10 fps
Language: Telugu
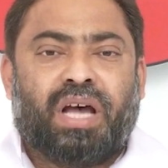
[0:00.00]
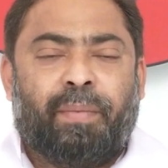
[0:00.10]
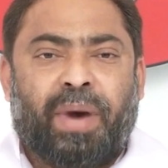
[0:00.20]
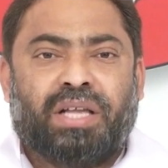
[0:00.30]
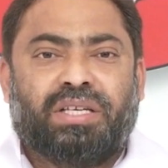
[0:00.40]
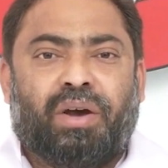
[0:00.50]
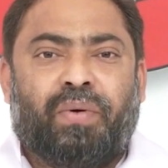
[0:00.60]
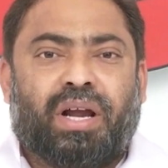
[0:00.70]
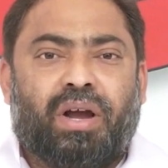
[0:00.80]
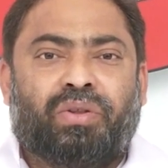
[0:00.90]
సామాజిక
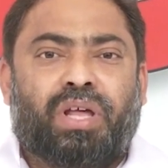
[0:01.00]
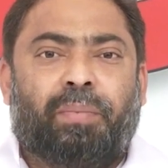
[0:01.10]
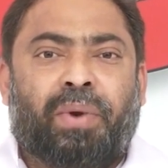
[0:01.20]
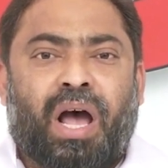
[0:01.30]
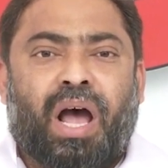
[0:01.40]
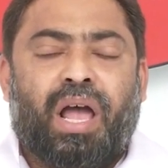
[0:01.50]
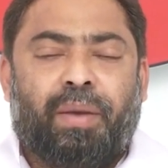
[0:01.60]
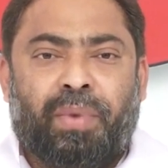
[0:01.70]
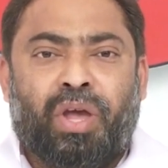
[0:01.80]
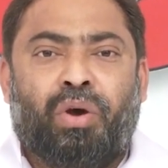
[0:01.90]
వర్గం తరపున
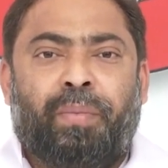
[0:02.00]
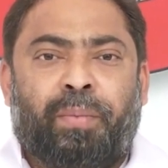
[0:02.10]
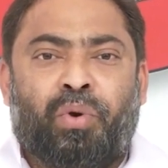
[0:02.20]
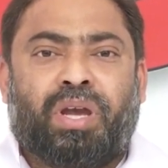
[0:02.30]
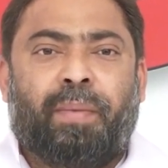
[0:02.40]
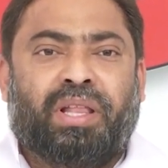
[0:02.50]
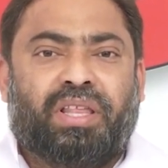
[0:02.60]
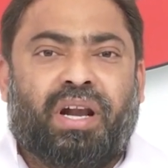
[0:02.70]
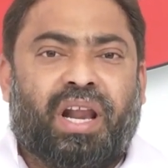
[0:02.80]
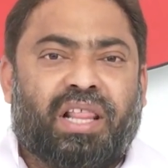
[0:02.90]
మీరు మీ
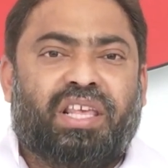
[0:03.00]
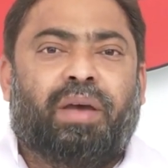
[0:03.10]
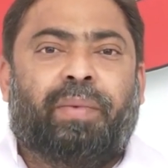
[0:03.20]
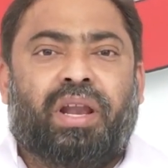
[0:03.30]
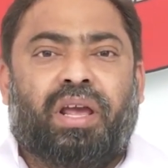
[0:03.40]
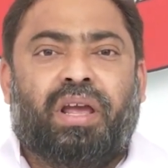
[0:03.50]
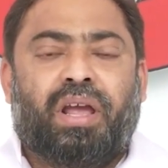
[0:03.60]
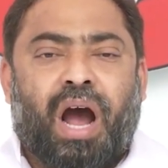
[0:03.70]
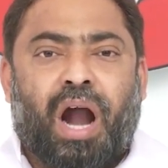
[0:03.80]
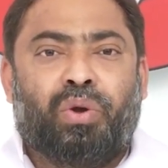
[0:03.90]
ముఖ్యమంత్రి నిలదీయమని
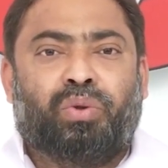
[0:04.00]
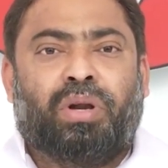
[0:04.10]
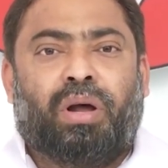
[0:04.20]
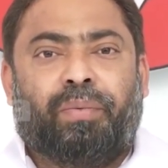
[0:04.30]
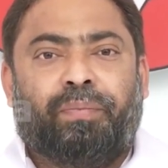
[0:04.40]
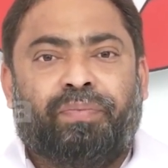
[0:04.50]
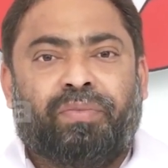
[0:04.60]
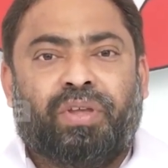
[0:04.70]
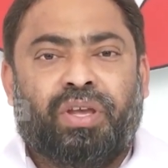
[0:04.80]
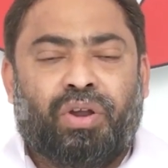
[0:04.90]
అడుగుతున్నాం
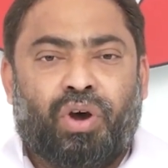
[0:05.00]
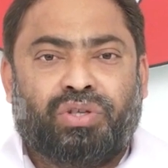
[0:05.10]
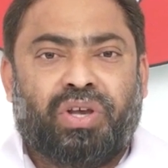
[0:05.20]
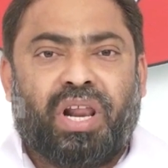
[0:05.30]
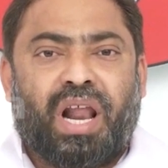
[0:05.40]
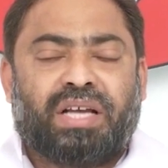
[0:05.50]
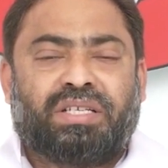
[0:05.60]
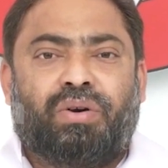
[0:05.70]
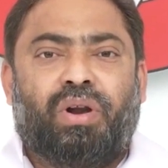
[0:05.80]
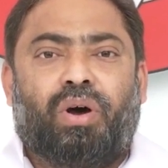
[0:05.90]
ఈరోజు ఈ
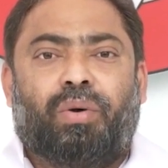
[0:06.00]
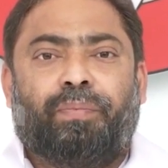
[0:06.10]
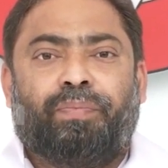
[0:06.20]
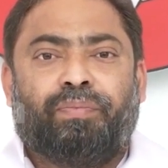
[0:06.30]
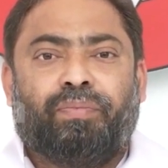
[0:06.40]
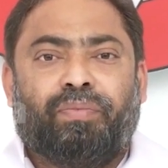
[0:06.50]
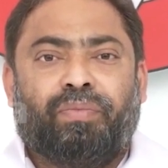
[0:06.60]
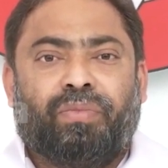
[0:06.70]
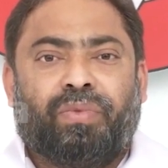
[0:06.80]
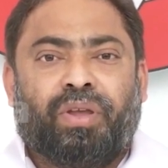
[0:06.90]
రాష్ట్రంలో
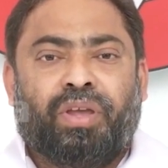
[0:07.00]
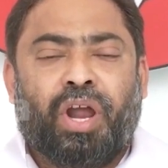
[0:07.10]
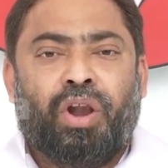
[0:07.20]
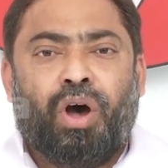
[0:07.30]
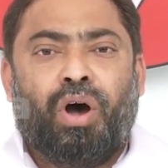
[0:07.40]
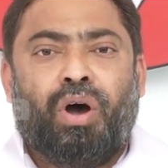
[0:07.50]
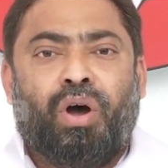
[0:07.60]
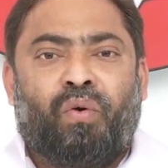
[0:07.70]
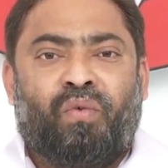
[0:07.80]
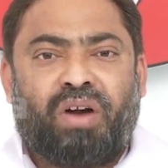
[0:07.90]
ఎన్నో
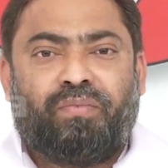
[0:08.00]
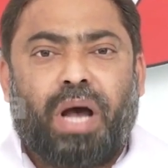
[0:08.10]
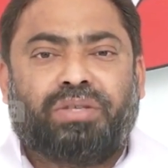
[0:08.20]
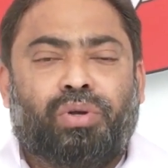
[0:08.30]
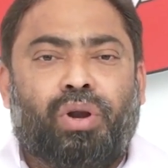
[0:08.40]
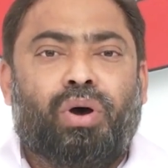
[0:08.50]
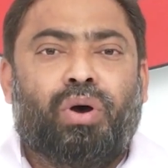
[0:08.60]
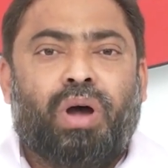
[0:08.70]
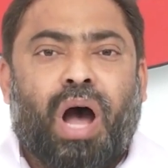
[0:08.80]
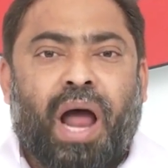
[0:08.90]
వక్వాస్తులు
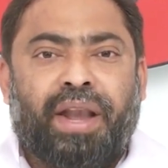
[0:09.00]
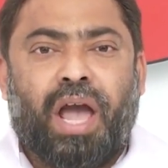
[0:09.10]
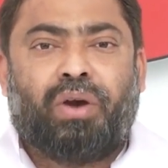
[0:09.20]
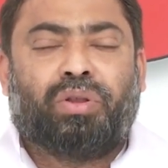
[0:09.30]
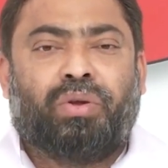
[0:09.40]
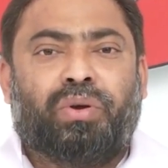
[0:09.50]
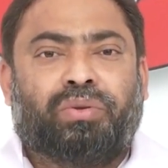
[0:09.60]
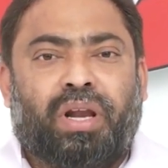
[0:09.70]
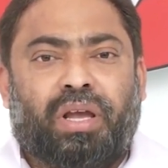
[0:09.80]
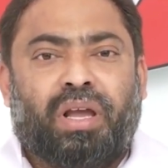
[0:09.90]
అన్యాకృతం
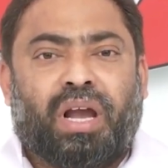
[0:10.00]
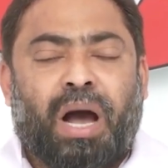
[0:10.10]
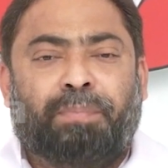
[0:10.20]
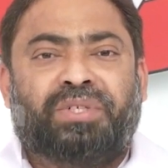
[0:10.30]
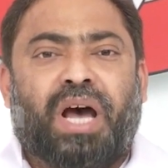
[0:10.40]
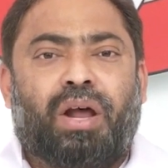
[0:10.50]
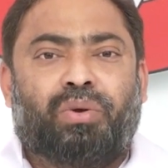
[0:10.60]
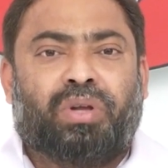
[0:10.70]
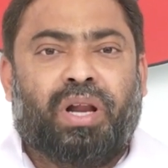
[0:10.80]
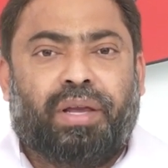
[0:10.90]
అవుతున్నాయి కబ్జాలు
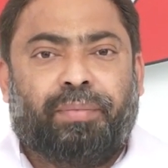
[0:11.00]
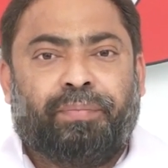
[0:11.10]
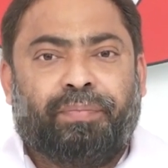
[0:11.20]
అవుతున్నాయి